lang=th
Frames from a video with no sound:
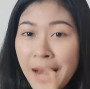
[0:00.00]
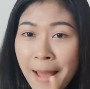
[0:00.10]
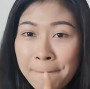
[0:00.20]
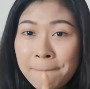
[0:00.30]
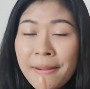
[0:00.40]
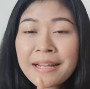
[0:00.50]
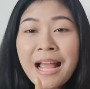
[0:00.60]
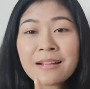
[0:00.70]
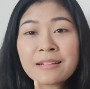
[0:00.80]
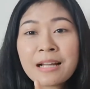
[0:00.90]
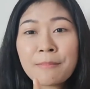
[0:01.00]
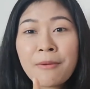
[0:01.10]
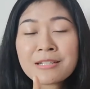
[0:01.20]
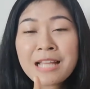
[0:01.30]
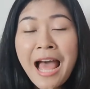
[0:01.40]
ลับบางอย่างเกี่ยวกับหม
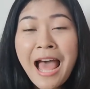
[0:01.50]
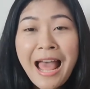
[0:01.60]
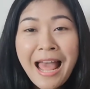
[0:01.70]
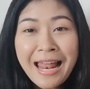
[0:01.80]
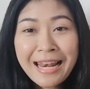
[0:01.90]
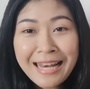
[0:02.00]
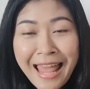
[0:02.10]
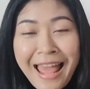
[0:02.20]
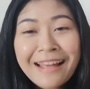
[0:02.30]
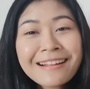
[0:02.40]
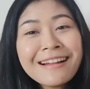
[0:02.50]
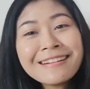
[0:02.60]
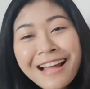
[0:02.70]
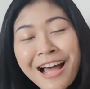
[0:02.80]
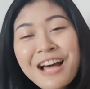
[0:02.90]
อชา และก็
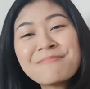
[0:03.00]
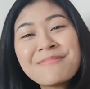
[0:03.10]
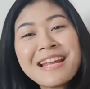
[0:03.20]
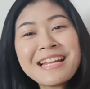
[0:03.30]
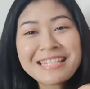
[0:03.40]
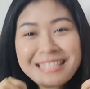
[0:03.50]
เริ่มมี